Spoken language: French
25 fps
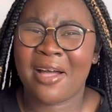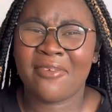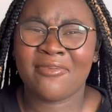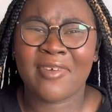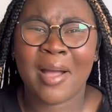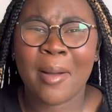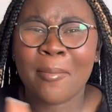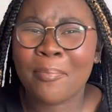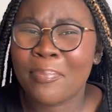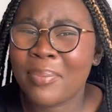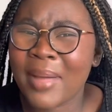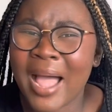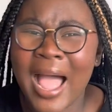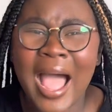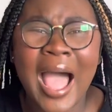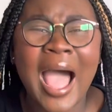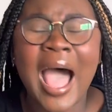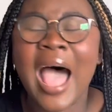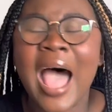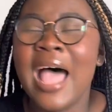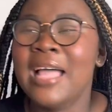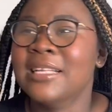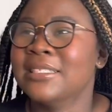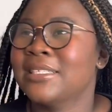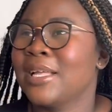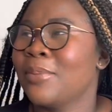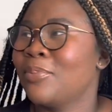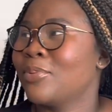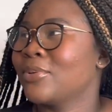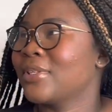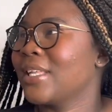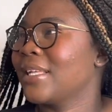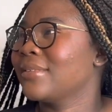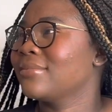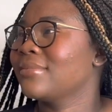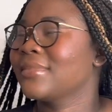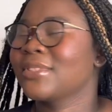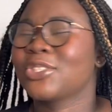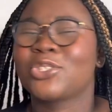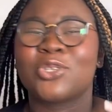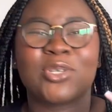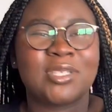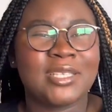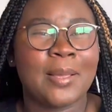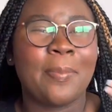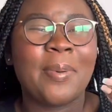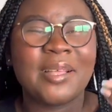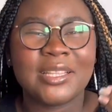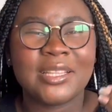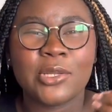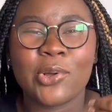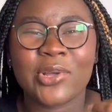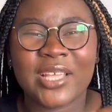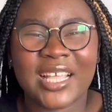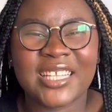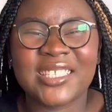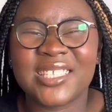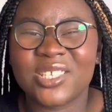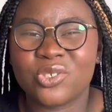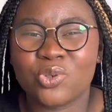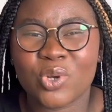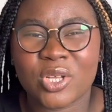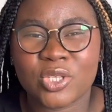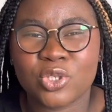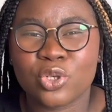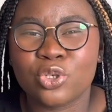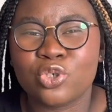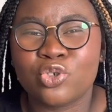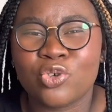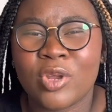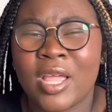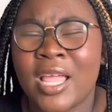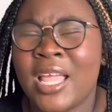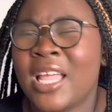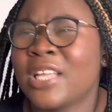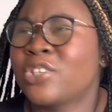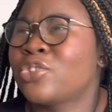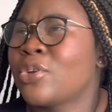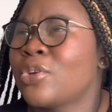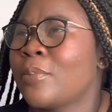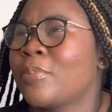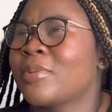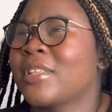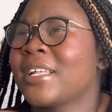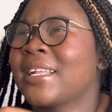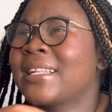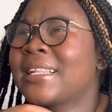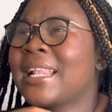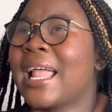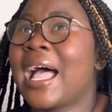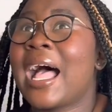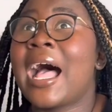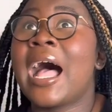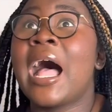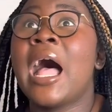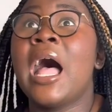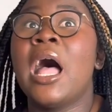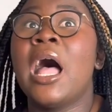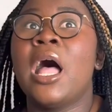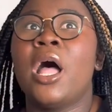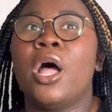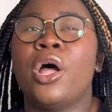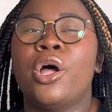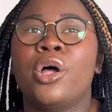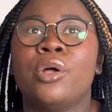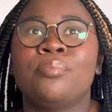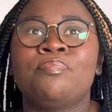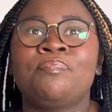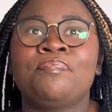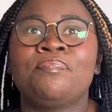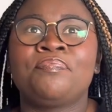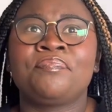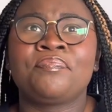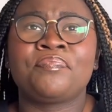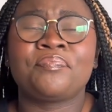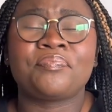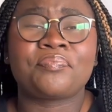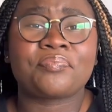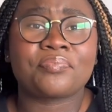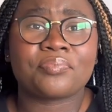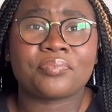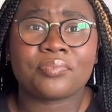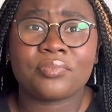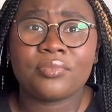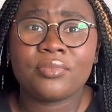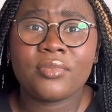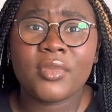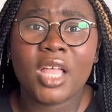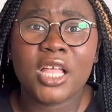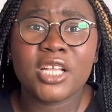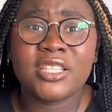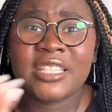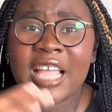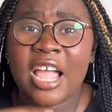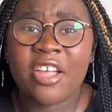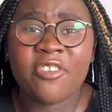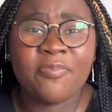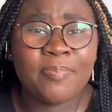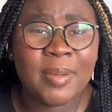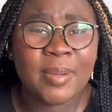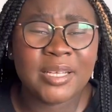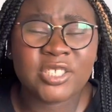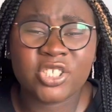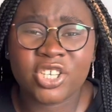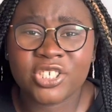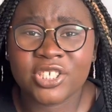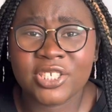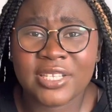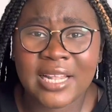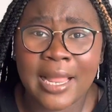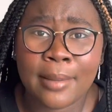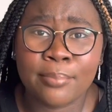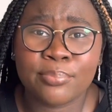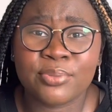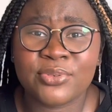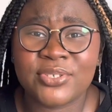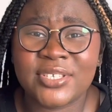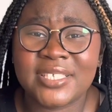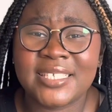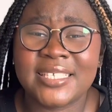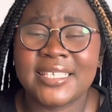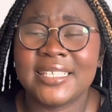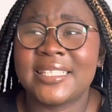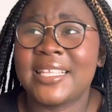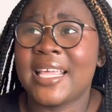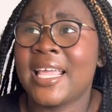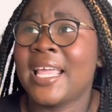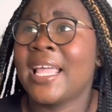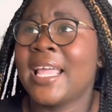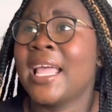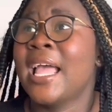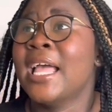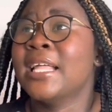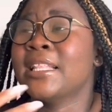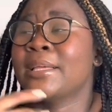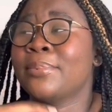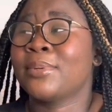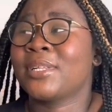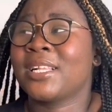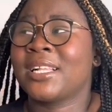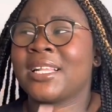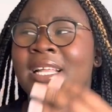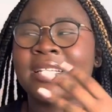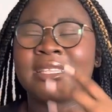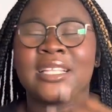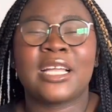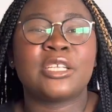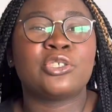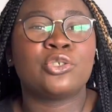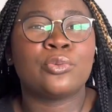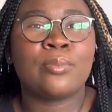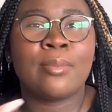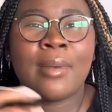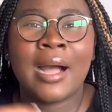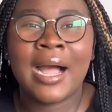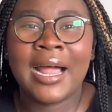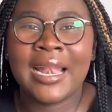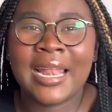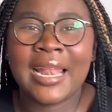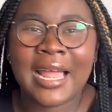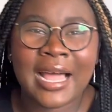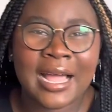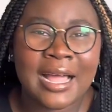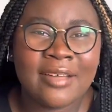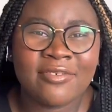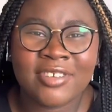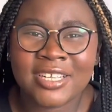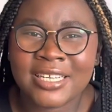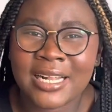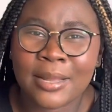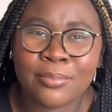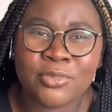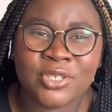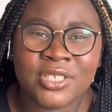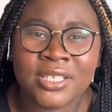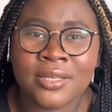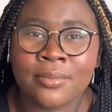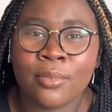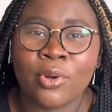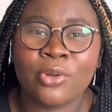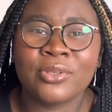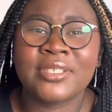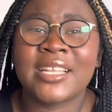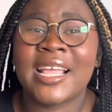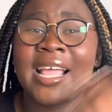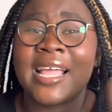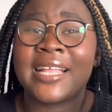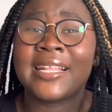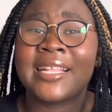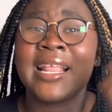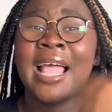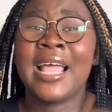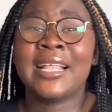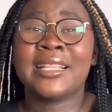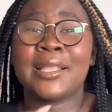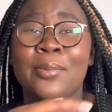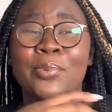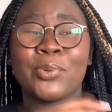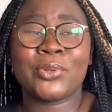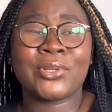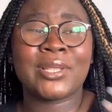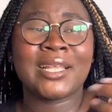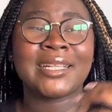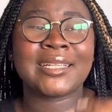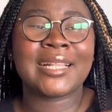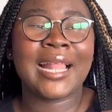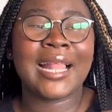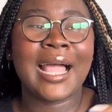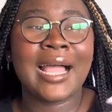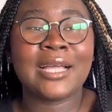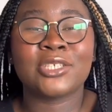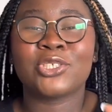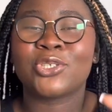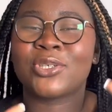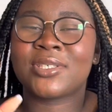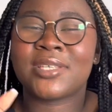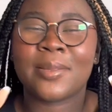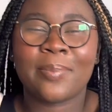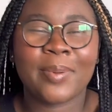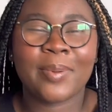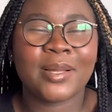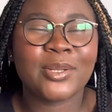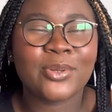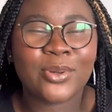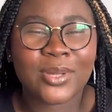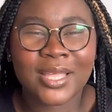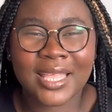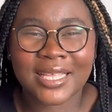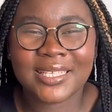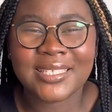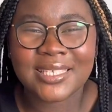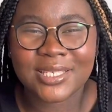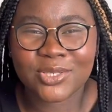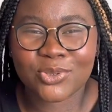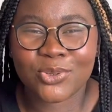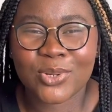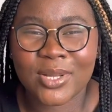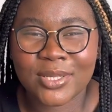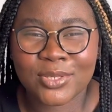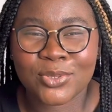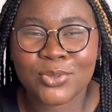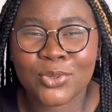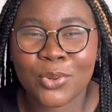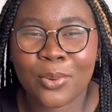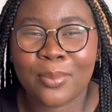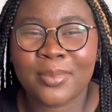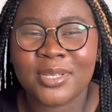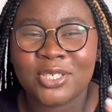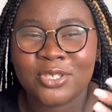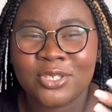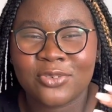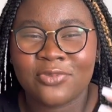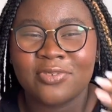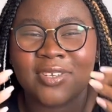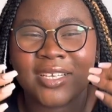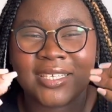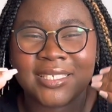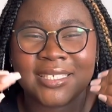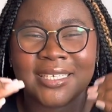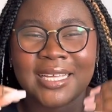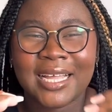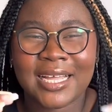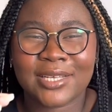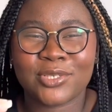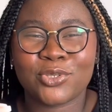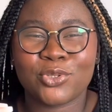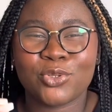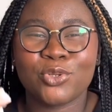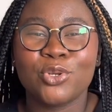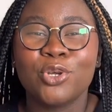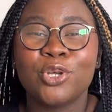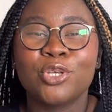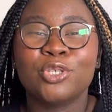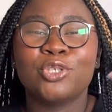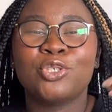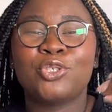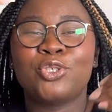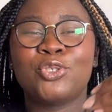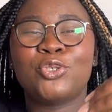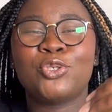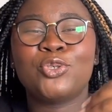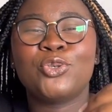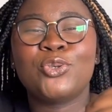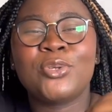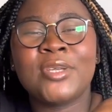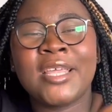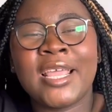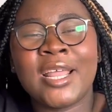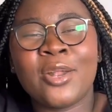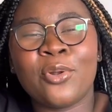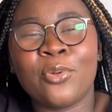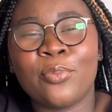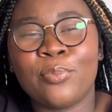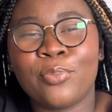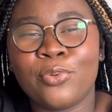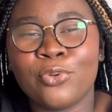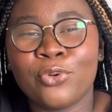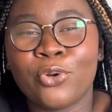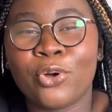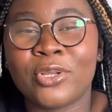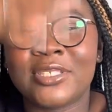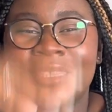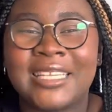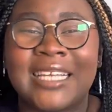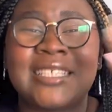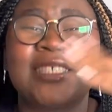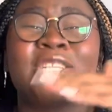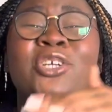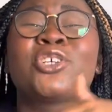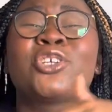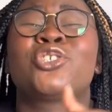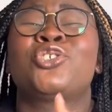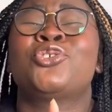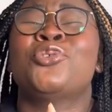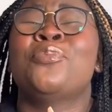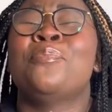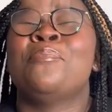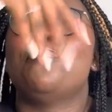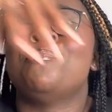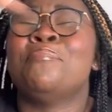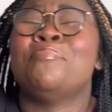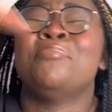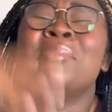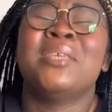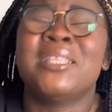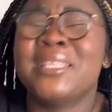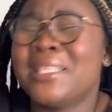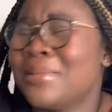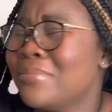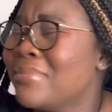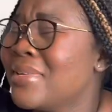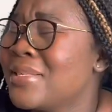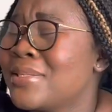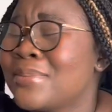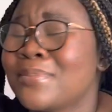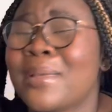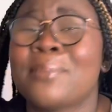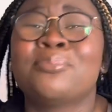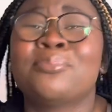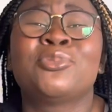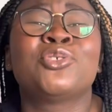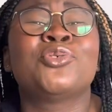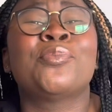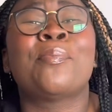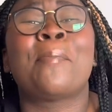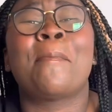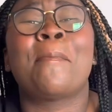va pas, t'es peut-être, je sais pas dans quelle situation tu es, tu es peut-être là, euh, t'arrives pas à sortir de la publicité, T'as peut-être là, t'as du mal euh, avec la musique mondaine, T'as peut-être là, je sais pas dans quelle situation, mais tu viens dire à Dieu, tu es le plus grand. C'est-à-dire que tu minimises même, tu